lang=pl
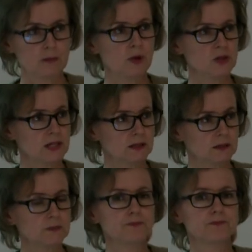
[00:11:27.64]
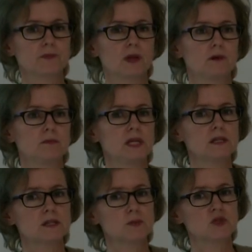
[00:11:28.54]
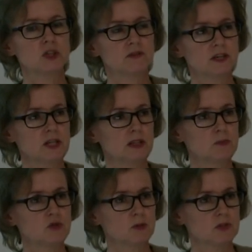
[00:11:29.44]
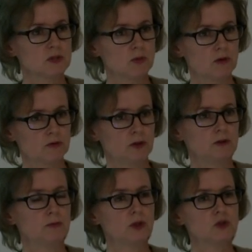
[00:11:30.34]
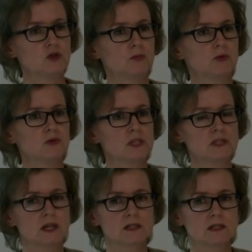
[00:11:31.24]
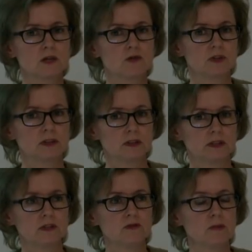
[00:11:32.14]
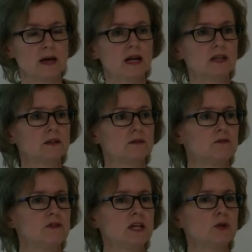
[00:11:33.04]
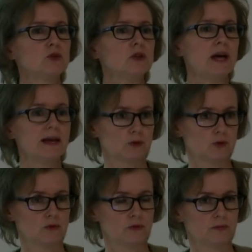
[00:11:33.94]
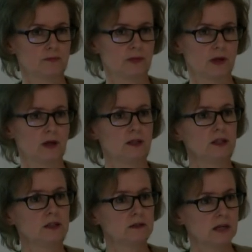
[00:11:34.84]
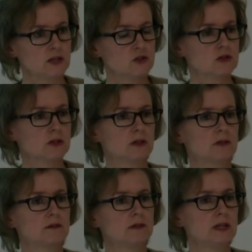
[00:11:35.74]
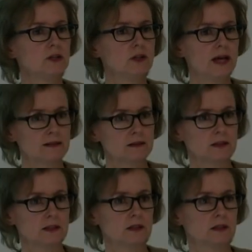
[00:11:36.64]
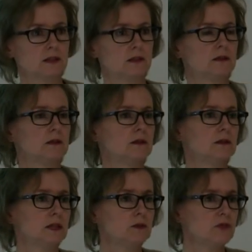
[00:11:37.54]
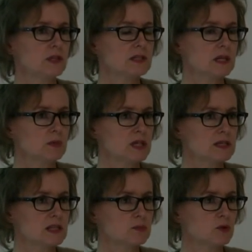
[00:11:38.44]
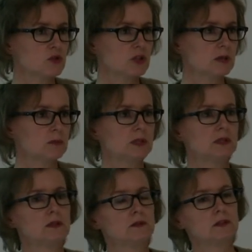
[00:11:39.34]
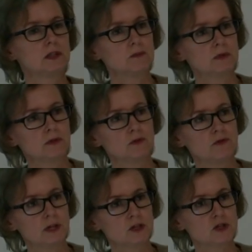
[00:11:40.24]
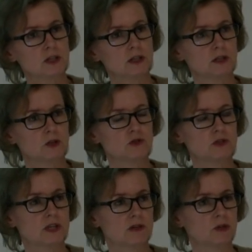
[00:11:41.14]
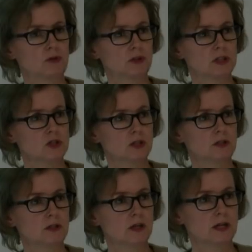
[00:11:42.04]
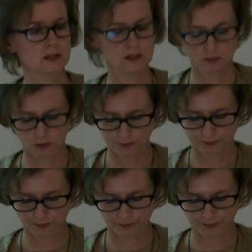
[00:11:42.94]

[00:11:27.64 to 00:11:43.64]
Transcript: Poza tym mięso przetwarzane przemysłowo, po to, żeby uzyskać z niego wędliny, wymaga wielu dodatków. I też te dodatki, im więcej mięsa spożyjemy, tym w większej ilości trafią do naszego organizmu.